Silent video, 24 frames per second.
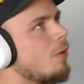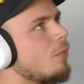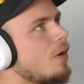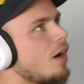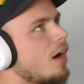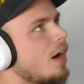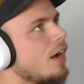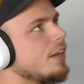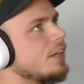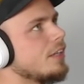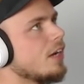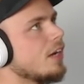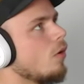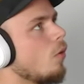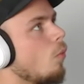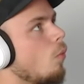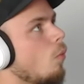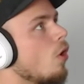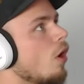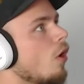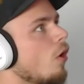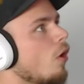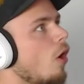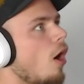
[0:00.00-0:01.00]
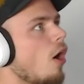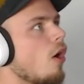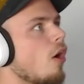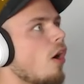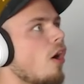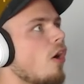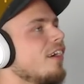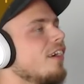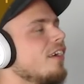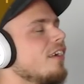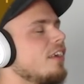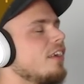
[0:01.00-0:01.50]
ran. Uh, oh, oh,
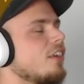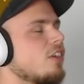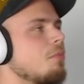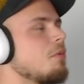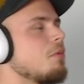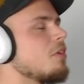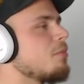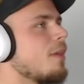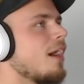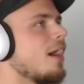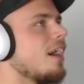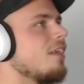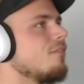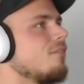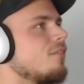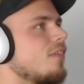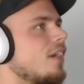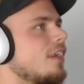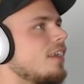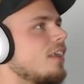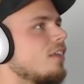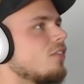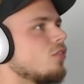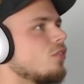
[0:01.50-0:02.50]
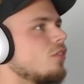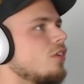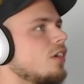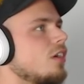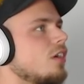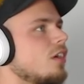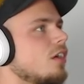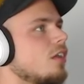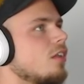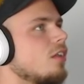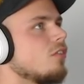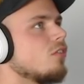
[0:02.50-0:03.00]
oh. Ich komme nicht mehr ran, weil da so
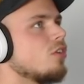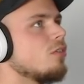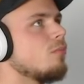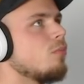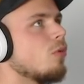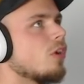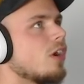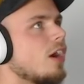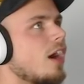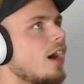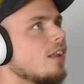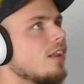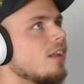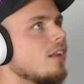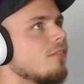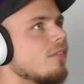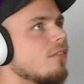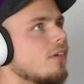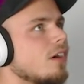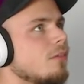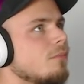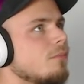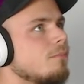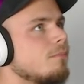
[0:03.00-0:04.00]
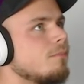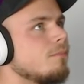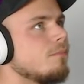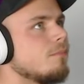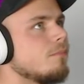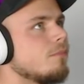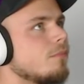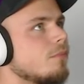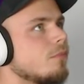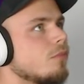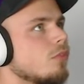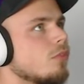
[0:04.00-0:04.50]
eine, so eine Blockade drin war.
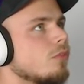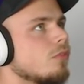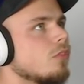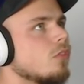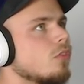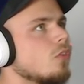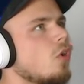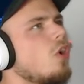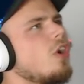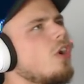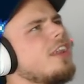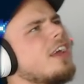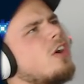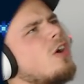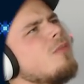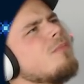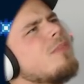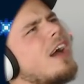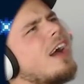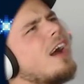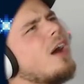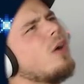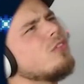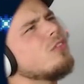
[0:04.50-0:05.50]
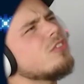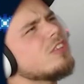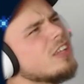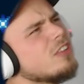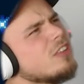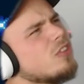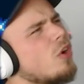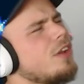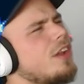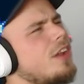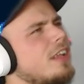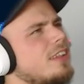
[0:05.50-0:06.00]
Oh, der kommt da
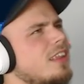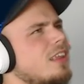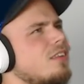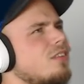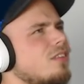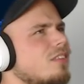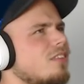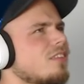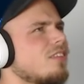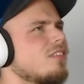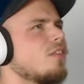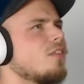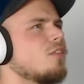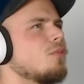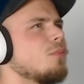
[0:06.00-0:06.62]
rausgedonnert. Das ist es, was mich